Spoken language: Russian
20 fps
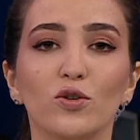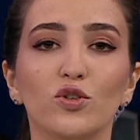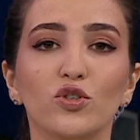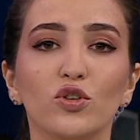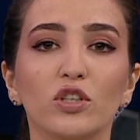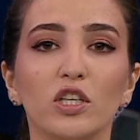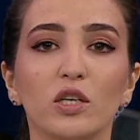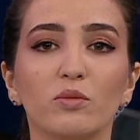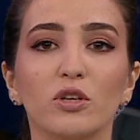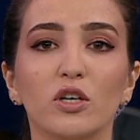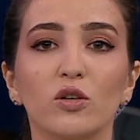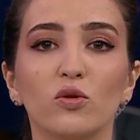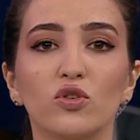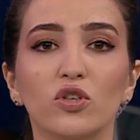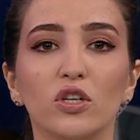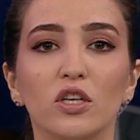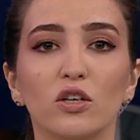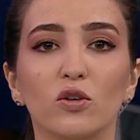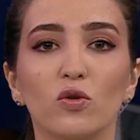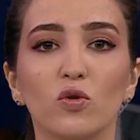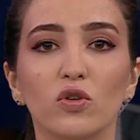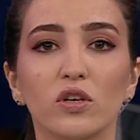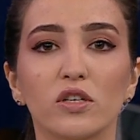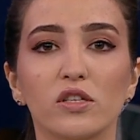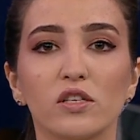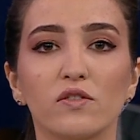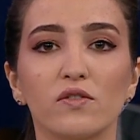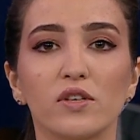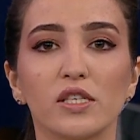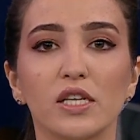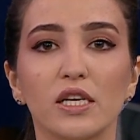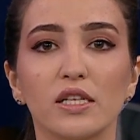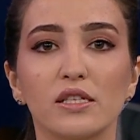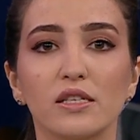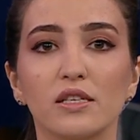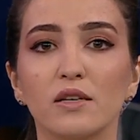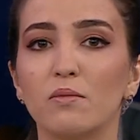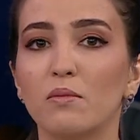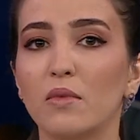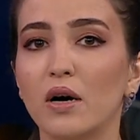Ученые обнаружили город
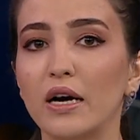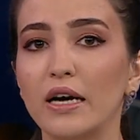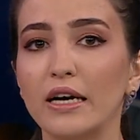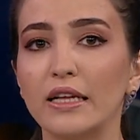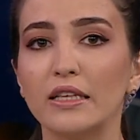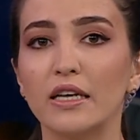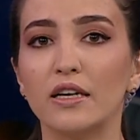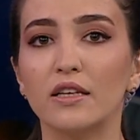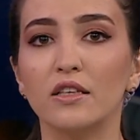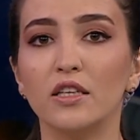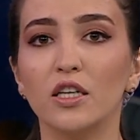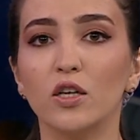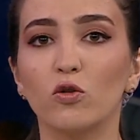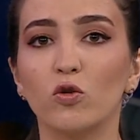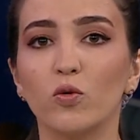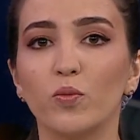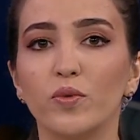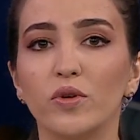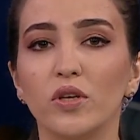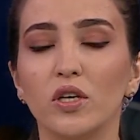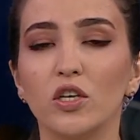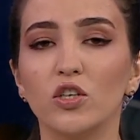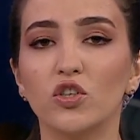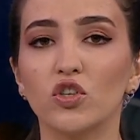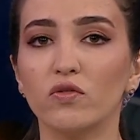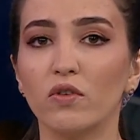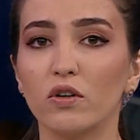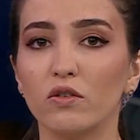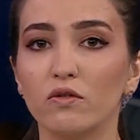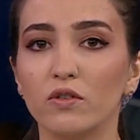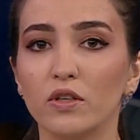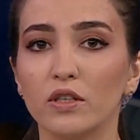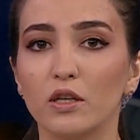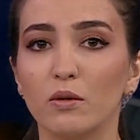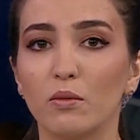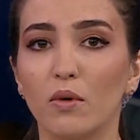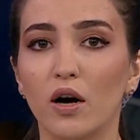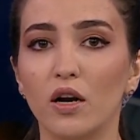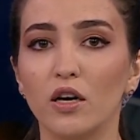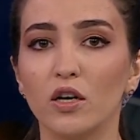цивилизации Майя на дне крупнейшего в
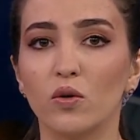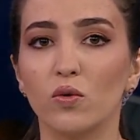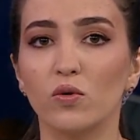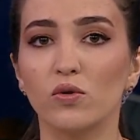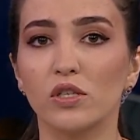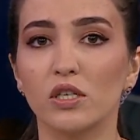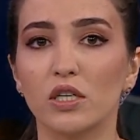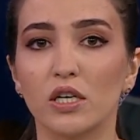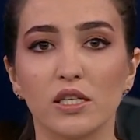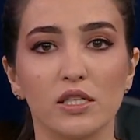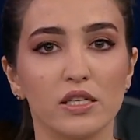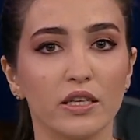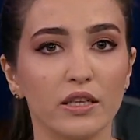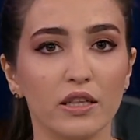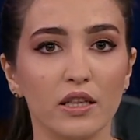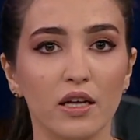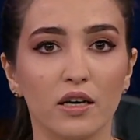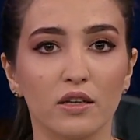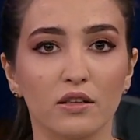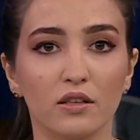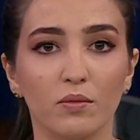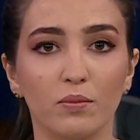Гватемале озера Титлан.